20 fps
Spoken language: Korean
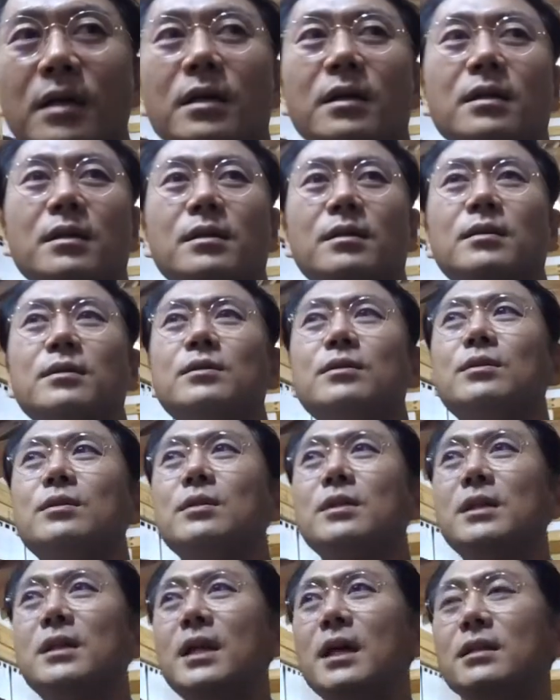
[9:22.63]
그
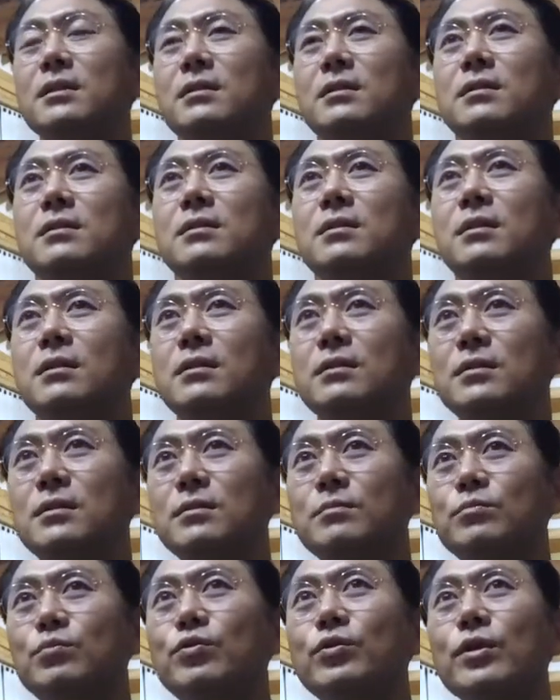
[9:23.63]
일단
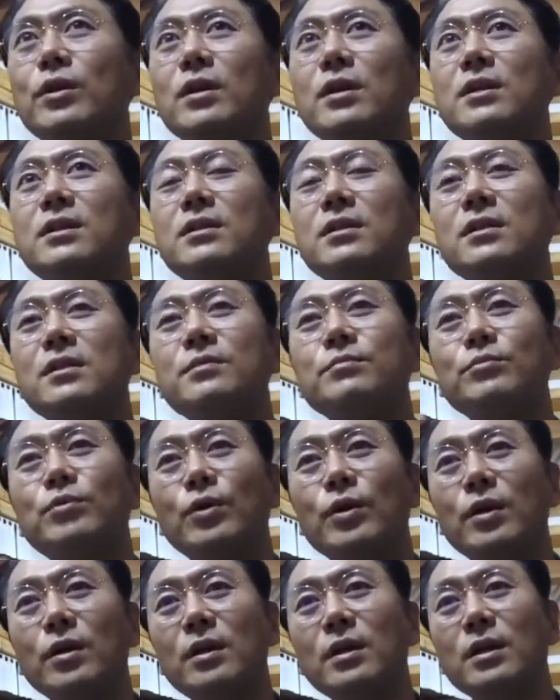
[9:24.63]
물을 끓는
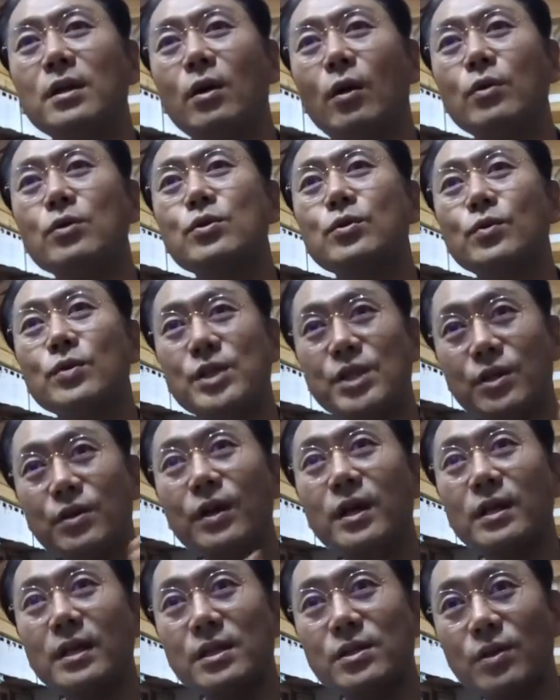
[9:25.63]
물을 어느 정도
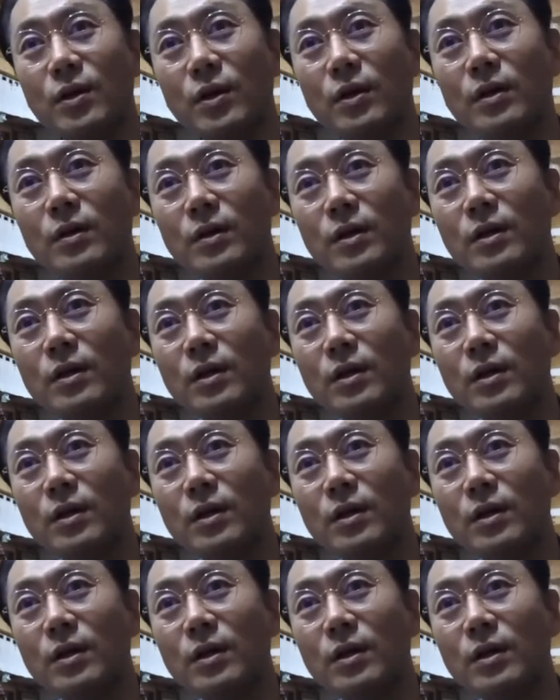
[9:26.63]
식혀야 되죠.